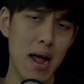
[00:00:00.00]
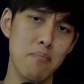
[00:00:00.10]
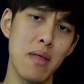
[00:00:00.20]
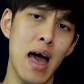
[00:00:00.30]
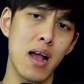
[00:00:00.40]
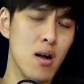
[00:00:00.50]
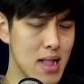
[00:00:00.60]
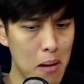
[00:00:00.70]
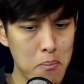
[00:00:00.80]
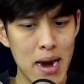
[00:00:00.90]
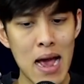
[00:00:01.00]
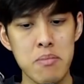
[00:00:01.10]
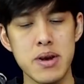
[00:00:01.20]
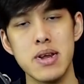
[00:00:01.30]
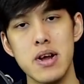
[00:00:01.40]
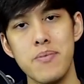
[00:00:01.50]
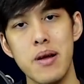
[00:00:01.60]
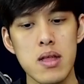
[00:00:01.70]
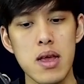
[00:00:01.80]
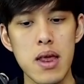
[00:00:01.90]
ทำได้ก็ทำไม่ได้เหมือนเดิม
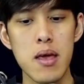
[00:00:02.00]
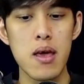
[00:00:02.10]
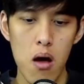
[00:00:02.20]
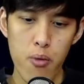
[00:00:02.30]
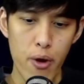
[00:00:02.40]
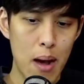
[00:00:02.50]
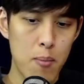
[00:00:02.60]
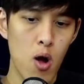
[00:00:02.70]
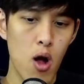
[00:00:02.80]
ทีนี้บุยรัมก็